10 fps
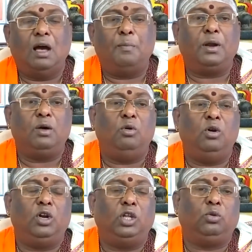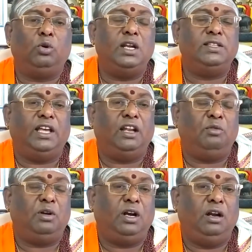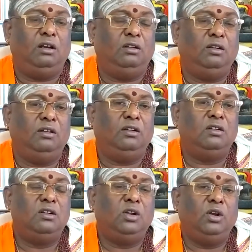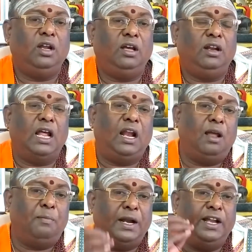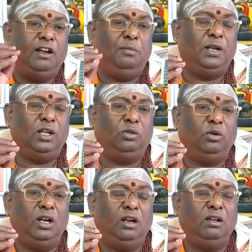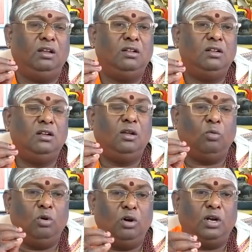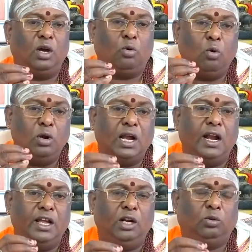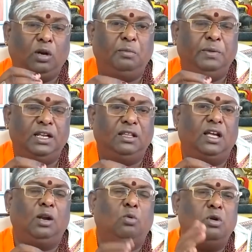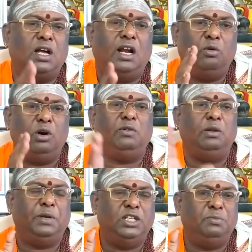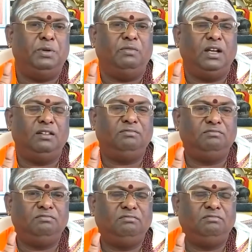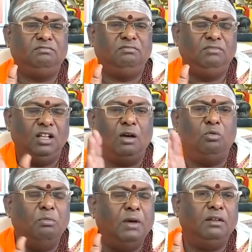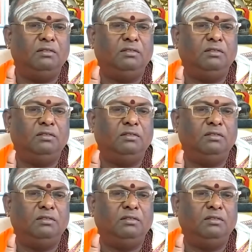அப்புறம் உங்கள்கிட்ட தொழில் செய்கிறவர்கள் நல்லா பண்ணிக்கிட்டு இருப்பீங்க தொழில் உங்கள்கிட்ட கூட்டாளிகள் தொடர்பு இருந்தால் கூட்டாளி உங்களை விட்டு பிரிஞ்சு போயிடுவாங்க இதுதான் உண்மை